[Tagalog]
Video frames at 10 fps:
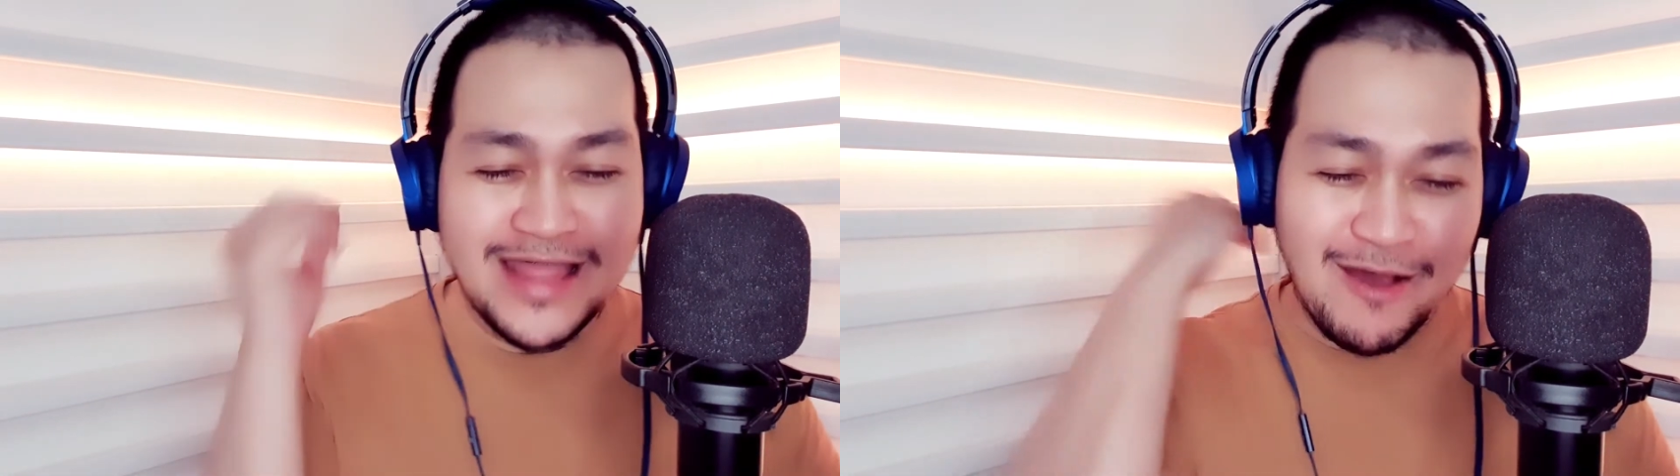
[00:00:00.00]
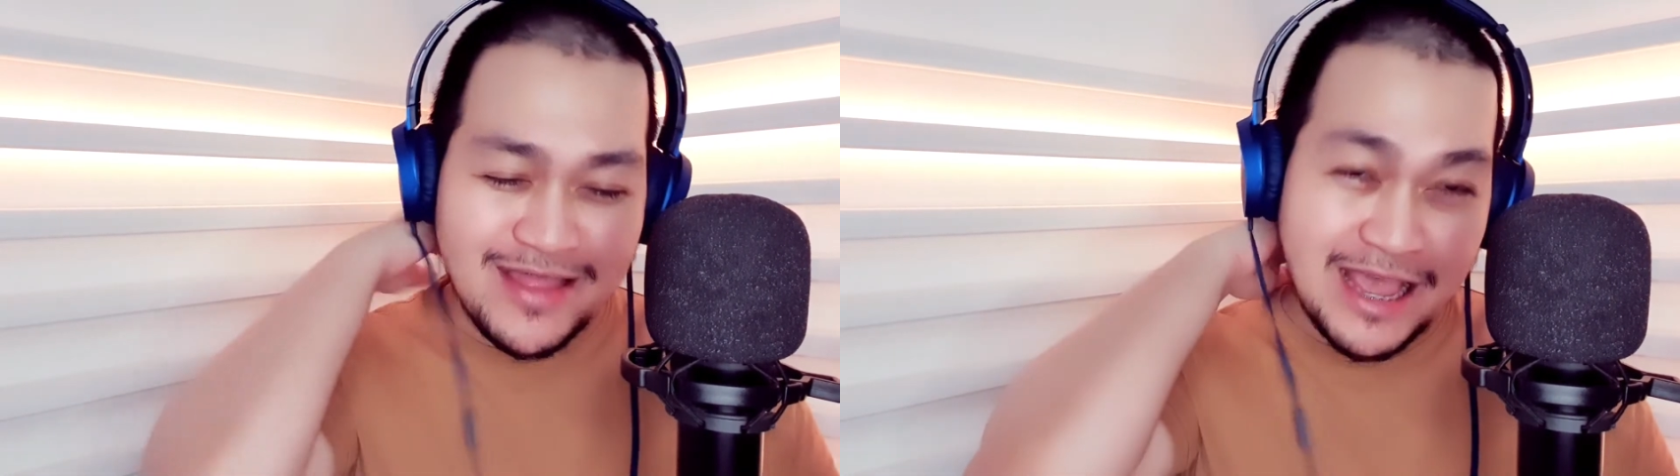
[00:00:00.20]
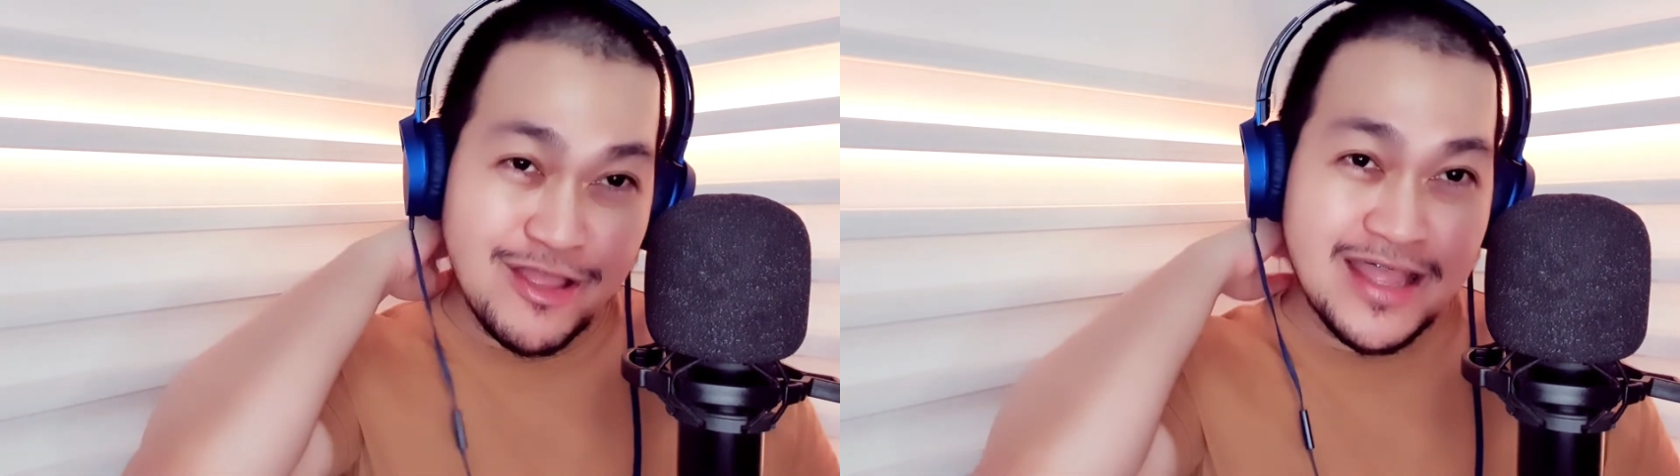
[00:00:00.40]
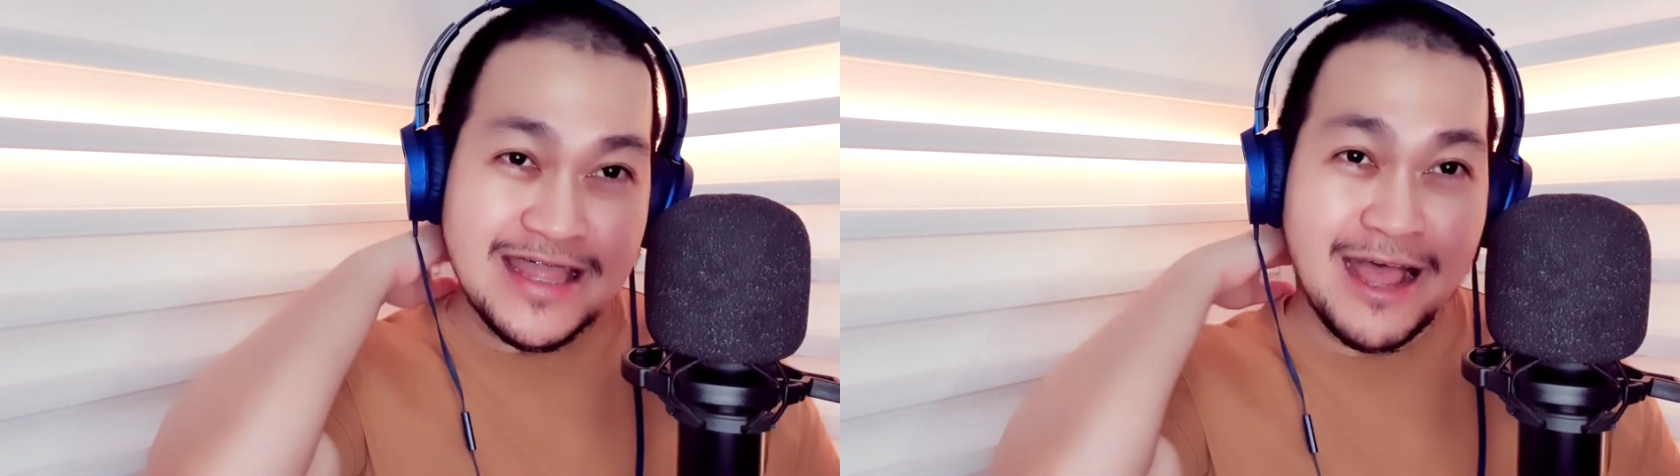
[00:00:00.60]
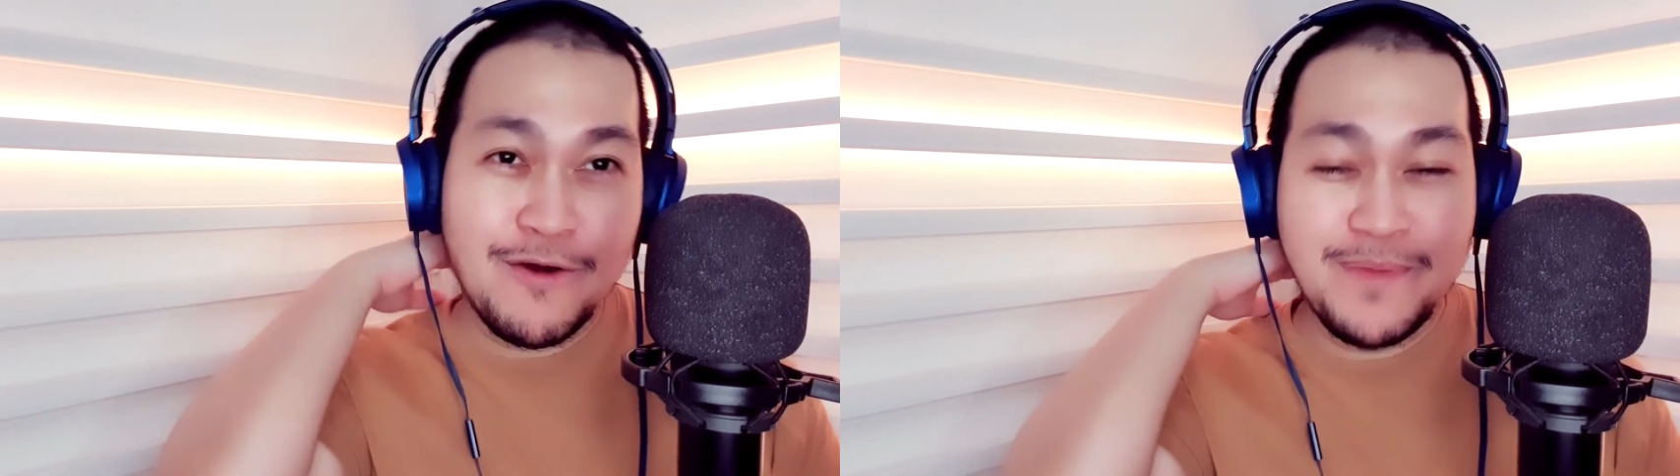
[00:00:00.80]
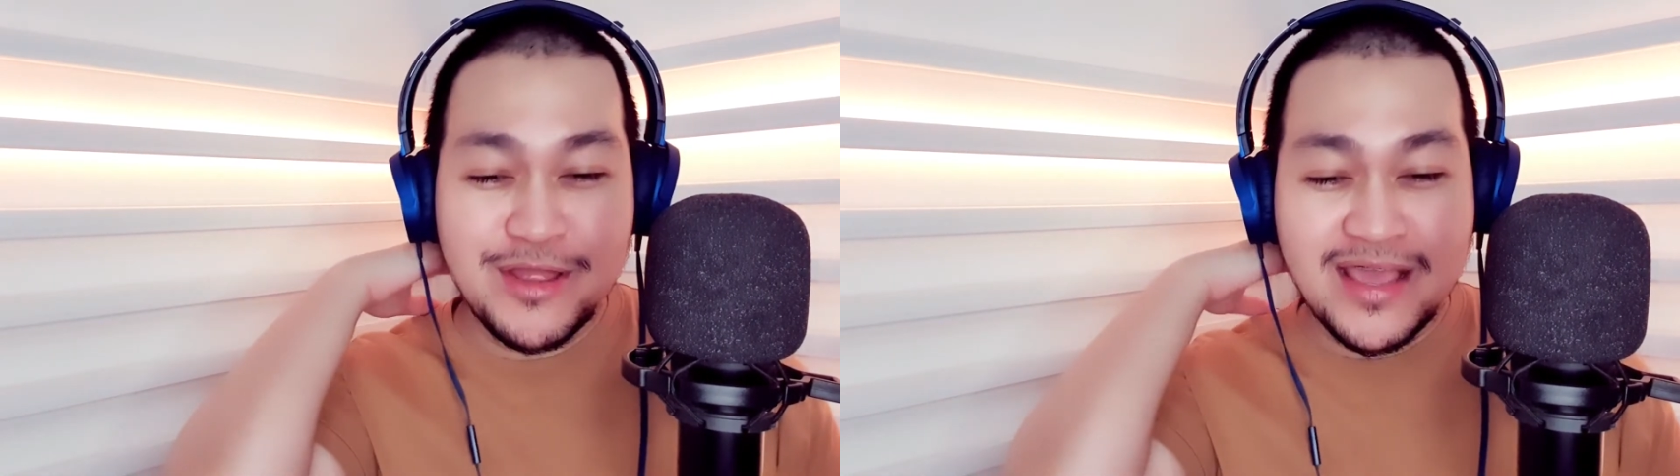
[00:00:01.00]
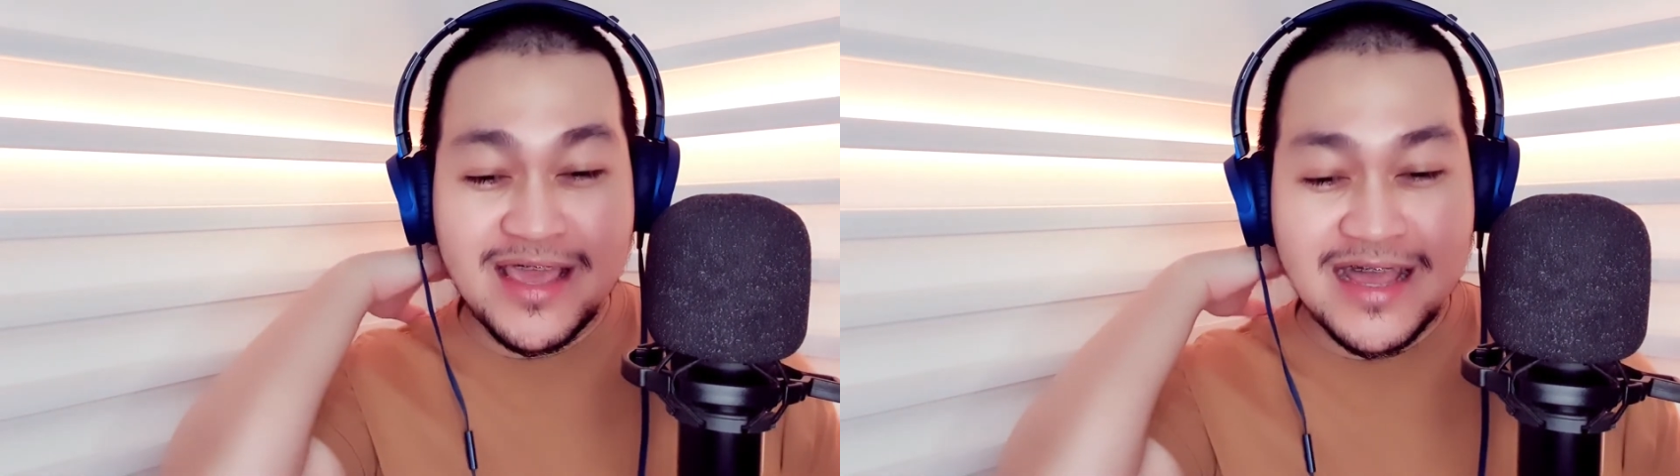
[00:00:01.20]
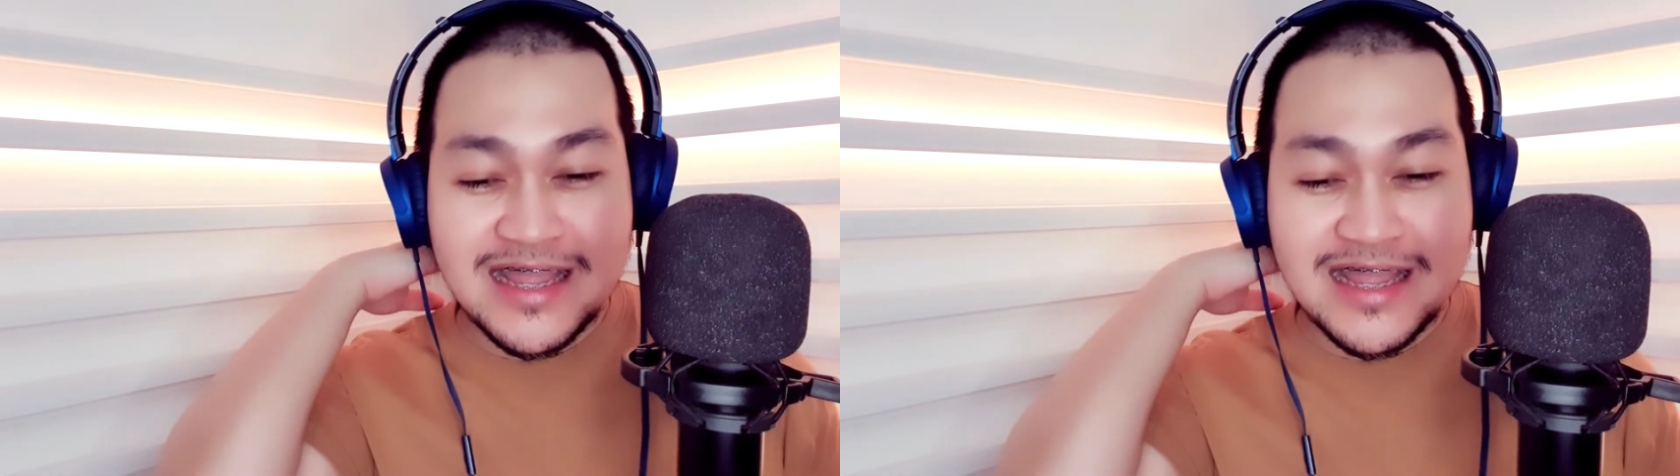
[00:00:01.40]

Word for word: Tawa tayo ng tao, pero naiyak